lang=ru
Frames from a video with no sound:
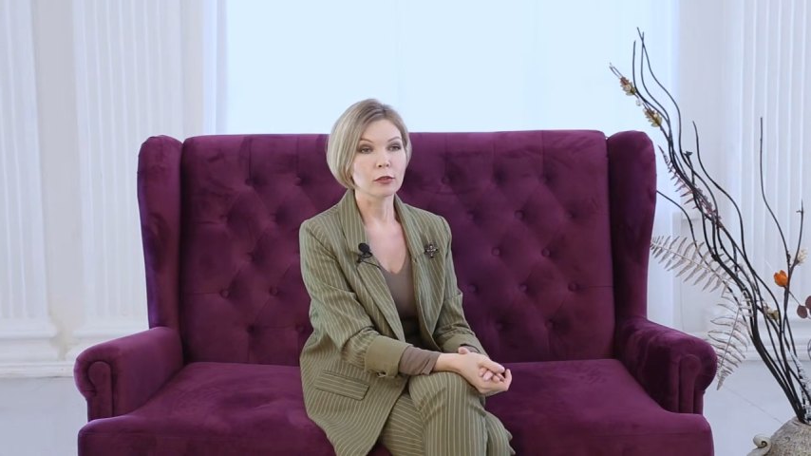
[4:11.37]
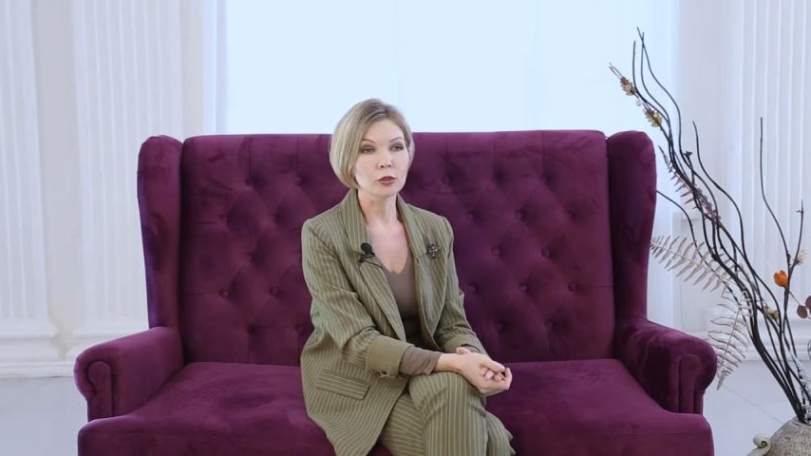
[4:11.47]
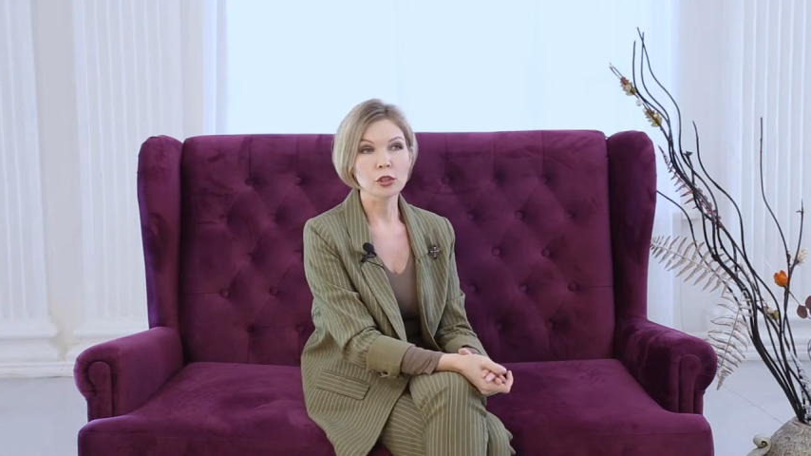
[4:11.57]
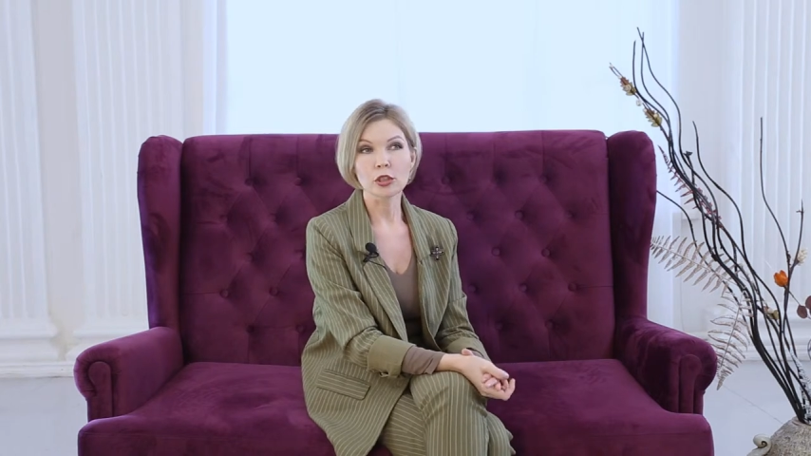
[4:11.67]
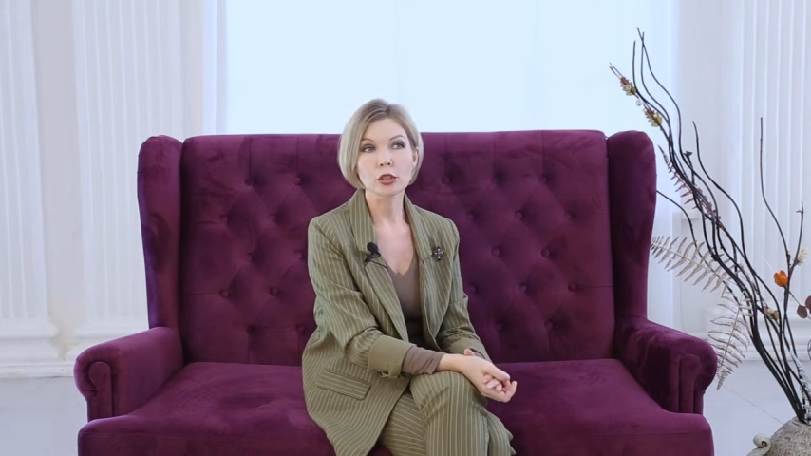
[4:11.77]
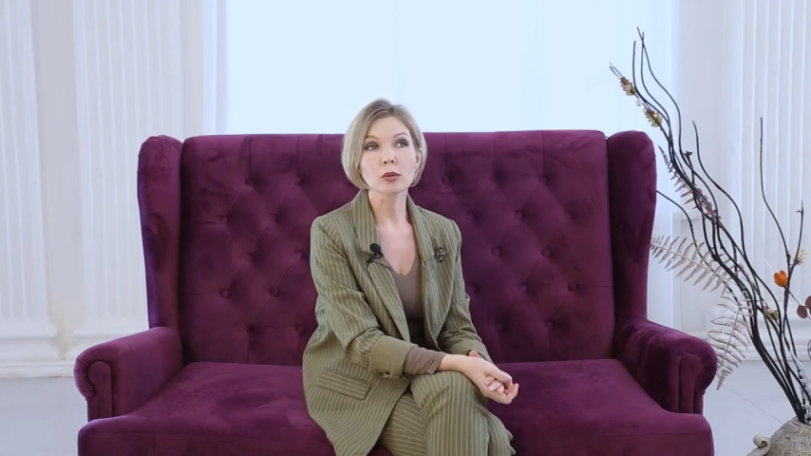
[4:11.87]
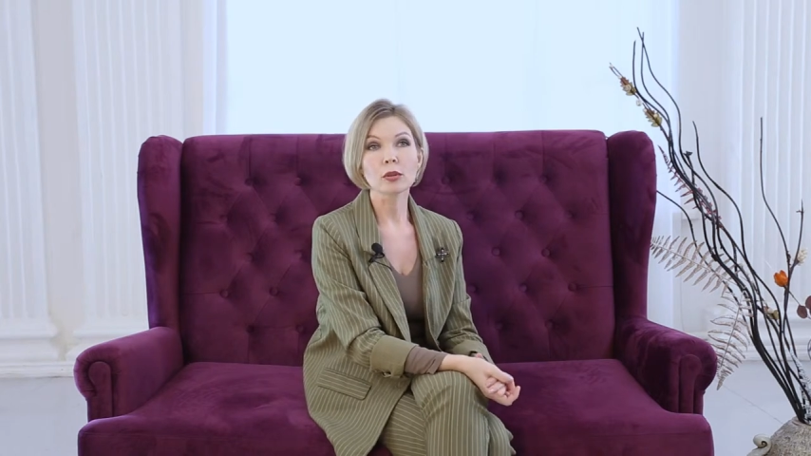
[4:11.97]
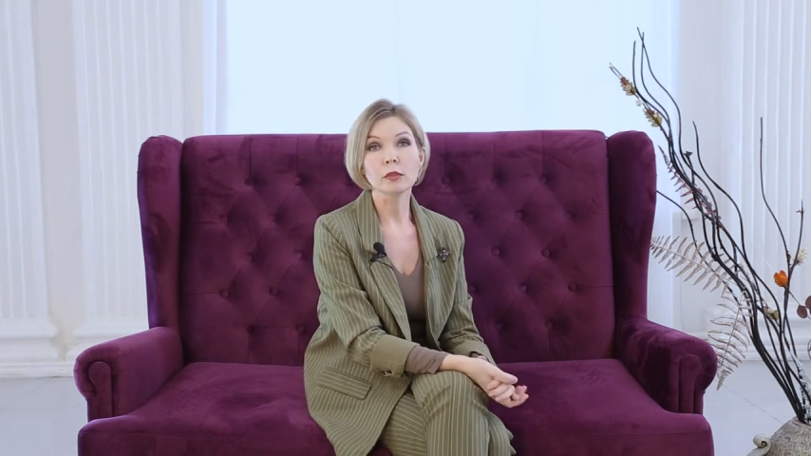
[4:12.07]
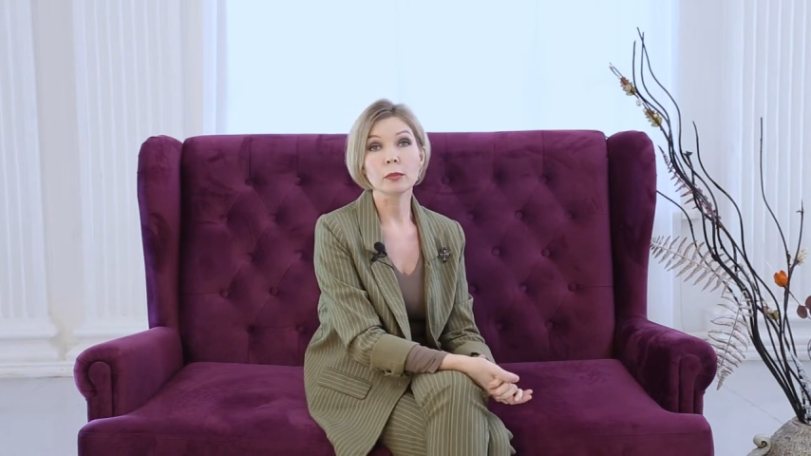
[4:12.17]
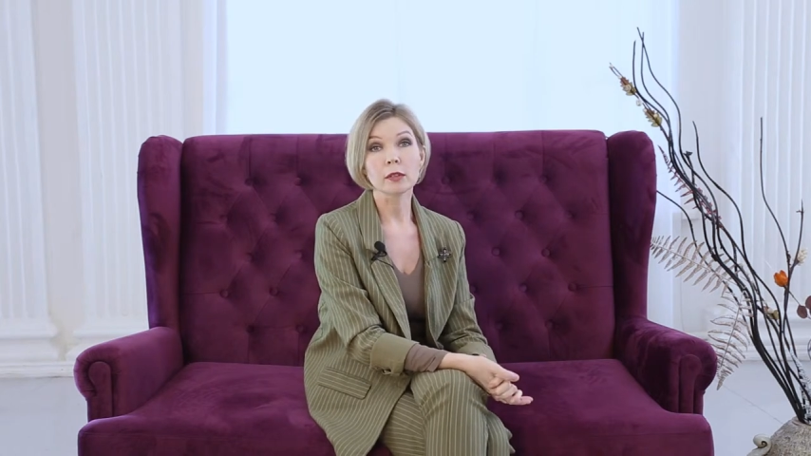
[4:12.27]
очень
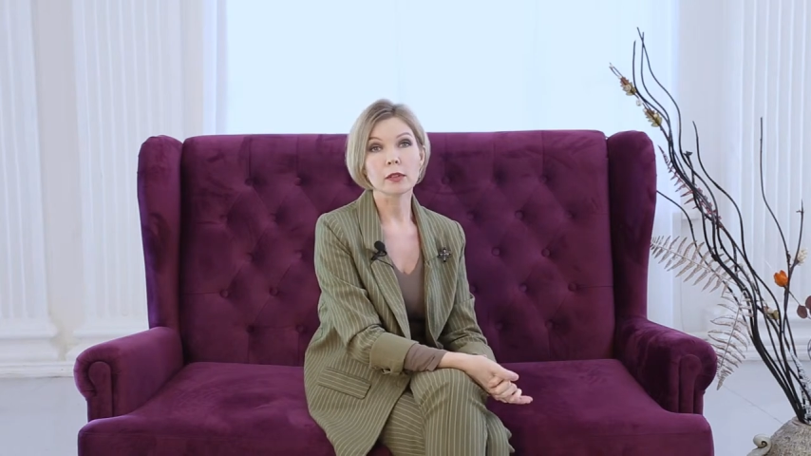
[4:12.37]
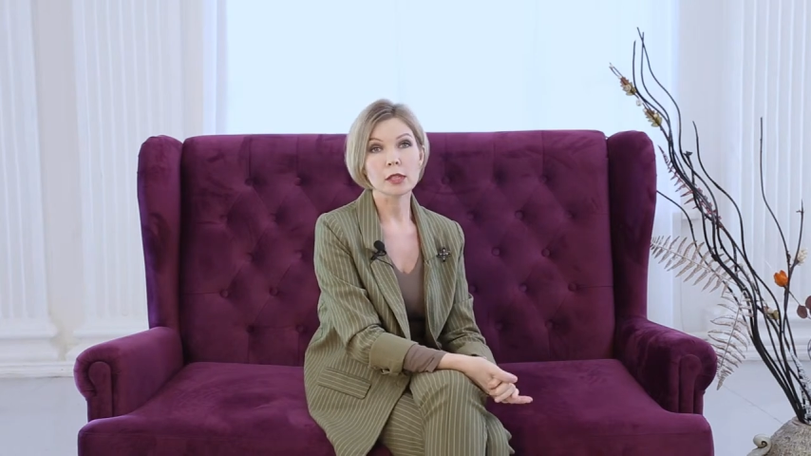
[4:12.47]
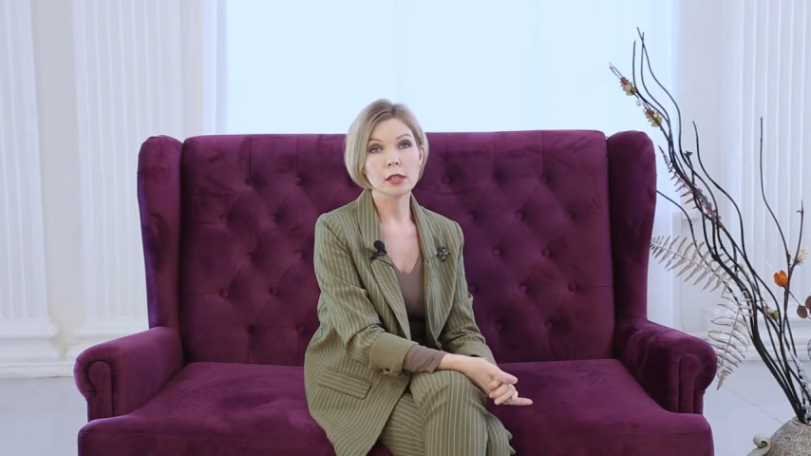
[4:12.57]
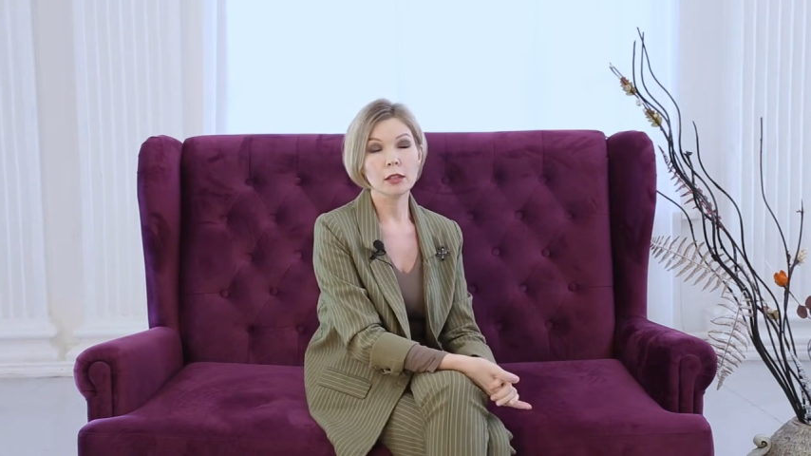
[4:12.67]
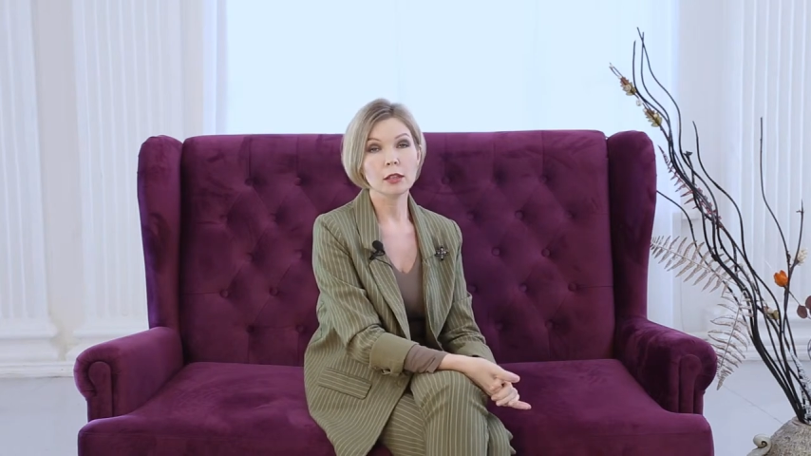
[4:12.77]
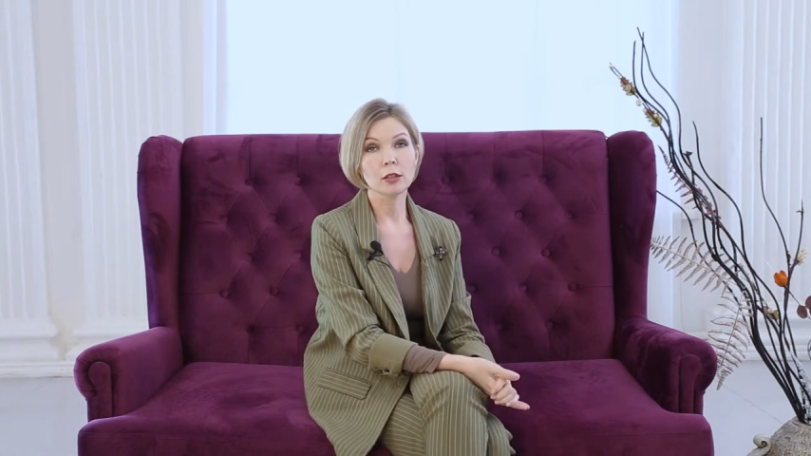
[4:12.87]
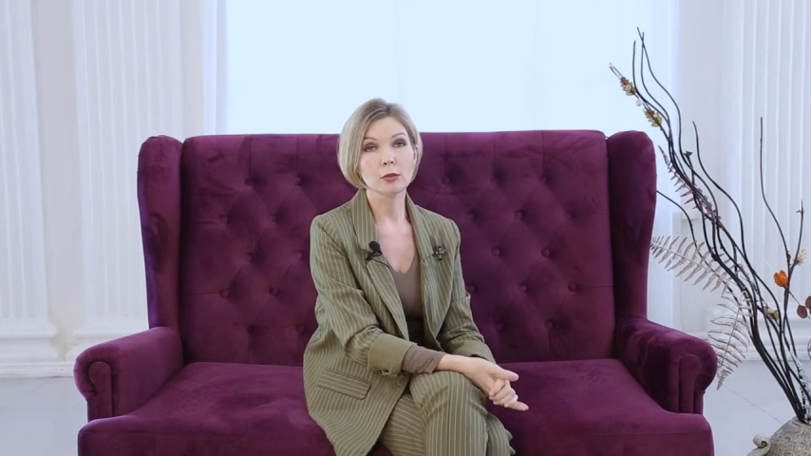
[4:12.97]
широкого мировоззрения,